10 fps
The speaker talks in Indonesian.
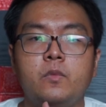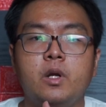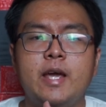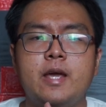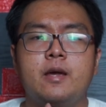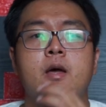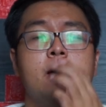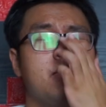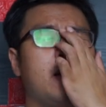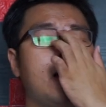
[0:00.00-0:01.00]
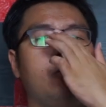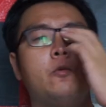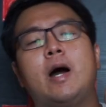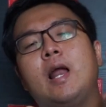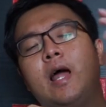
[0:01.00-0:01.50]
Oke, sekarang
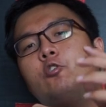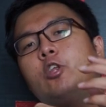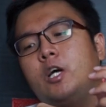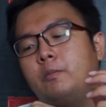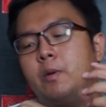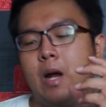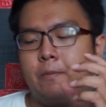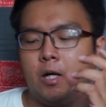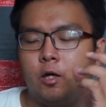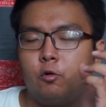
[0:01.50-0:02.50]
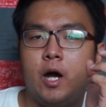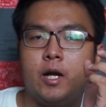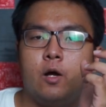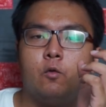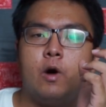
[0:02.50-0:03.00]
gue bakal lanjut ke beberapa
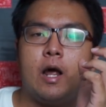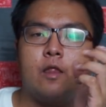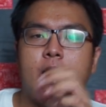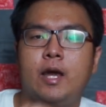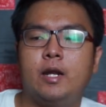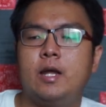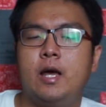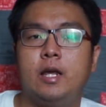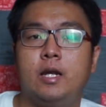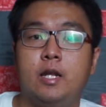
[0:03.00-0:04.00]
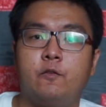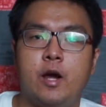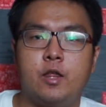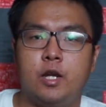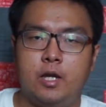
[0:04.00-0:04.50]
kekurangan yang gue rasain dari
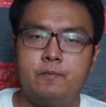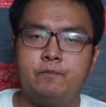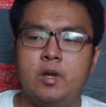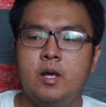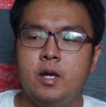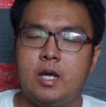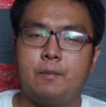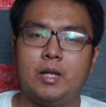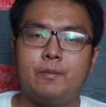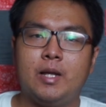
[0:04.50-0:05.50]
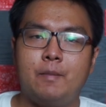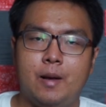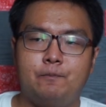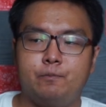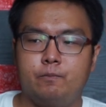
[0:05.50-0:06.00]
device ini. Yang
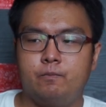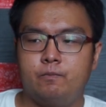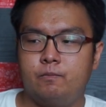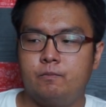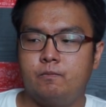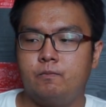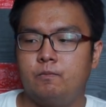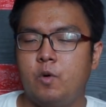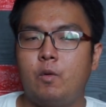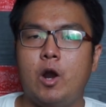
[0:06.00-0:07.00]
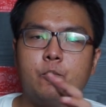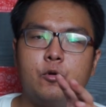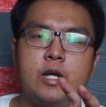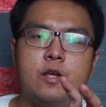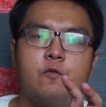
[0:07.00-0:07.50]
pertama-tama,
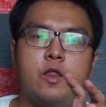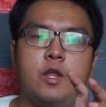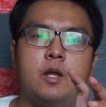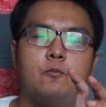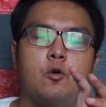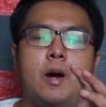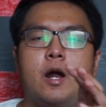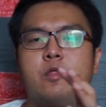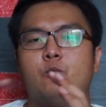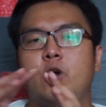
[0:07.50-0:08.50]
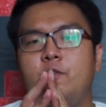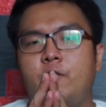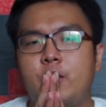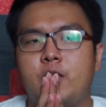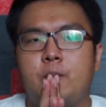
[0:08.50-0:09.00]
Walaupun device ini merupakan sebuah
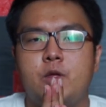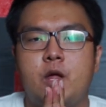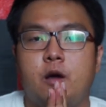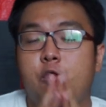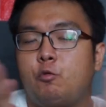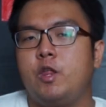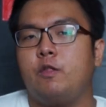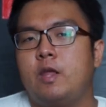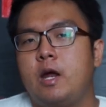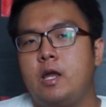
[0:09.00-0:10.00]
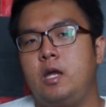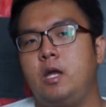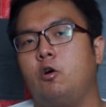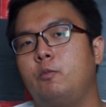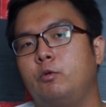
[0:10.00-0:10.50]
device yang bisa nge-switch
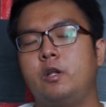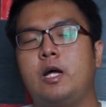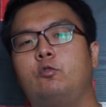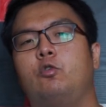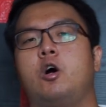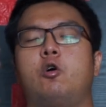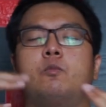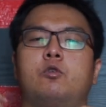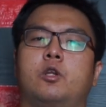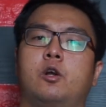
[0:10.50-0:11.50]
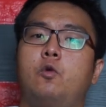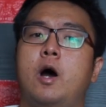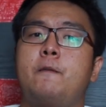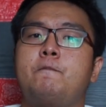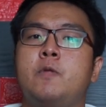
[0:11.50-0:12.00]
dari komputer 1 ke komputer
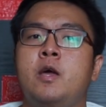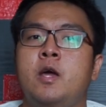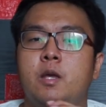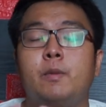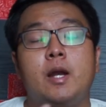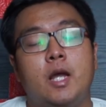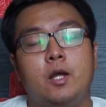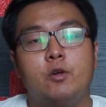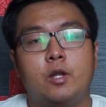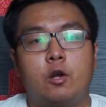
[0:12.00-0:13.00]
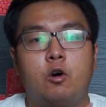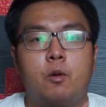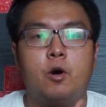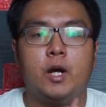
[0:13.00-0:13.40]
2, cuman dari tadi gue selalu ngomong